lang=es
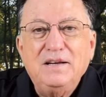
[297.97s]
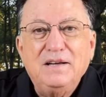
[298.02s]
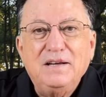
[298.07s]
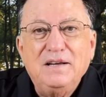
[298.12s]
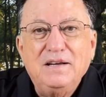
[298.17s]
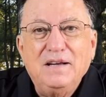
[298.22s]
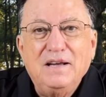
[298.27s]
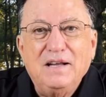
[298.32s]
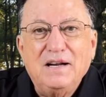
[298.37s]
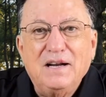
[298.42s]

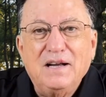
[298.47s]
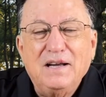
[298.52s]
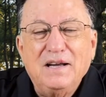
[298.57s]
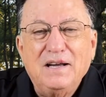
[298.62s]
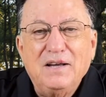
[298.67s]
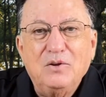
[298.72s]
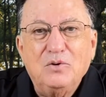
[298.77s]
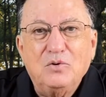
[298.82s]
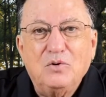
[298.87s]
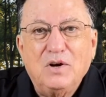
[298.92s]
era
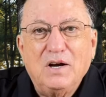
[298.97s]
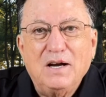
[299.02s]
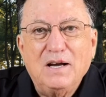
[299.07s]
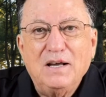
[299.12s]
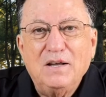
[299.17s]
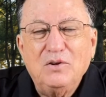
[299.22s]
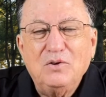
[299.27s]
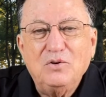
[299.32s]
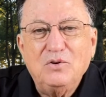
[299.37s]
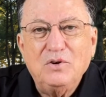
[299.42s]

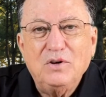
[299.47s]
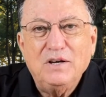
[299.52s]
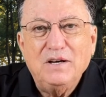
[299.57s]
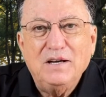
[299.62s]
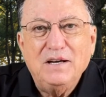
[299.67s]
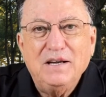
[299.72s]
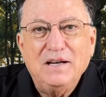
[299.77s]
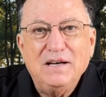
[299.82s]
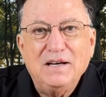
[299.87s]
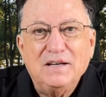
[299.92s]
educado
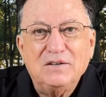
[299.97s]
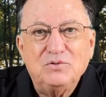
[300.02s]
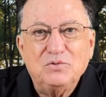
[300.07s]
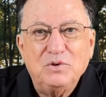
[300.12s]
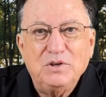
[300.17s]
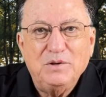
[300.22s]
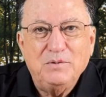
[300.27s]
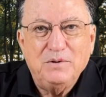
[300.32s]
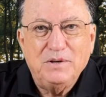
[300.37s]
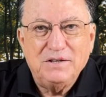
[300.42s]
en las
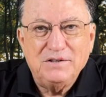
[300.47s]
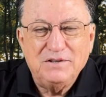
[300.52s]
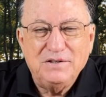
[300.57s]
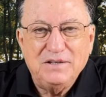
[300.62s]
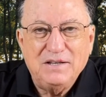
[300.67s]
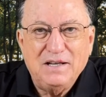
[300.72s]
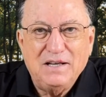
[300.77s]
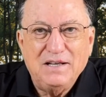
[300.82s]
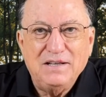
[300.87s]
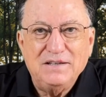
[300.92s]

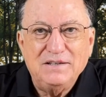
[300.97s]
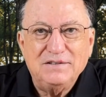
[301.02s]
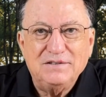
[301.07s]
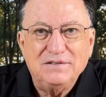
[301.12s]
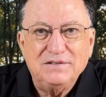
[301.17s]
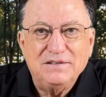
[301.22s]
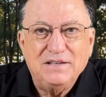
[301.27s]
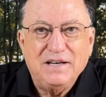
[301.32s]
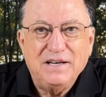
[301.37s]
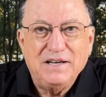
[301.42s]

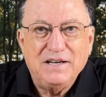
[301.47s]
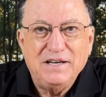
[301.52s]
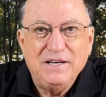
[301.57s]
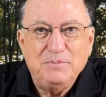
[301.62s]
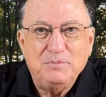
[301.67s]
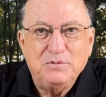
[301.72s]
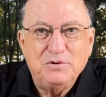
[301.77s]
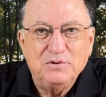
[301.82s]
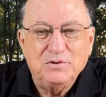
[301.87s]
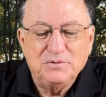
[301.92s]
universidades de
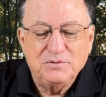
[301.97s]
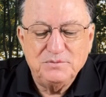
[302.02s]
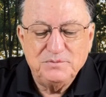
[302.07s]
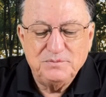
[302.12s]
Egipto.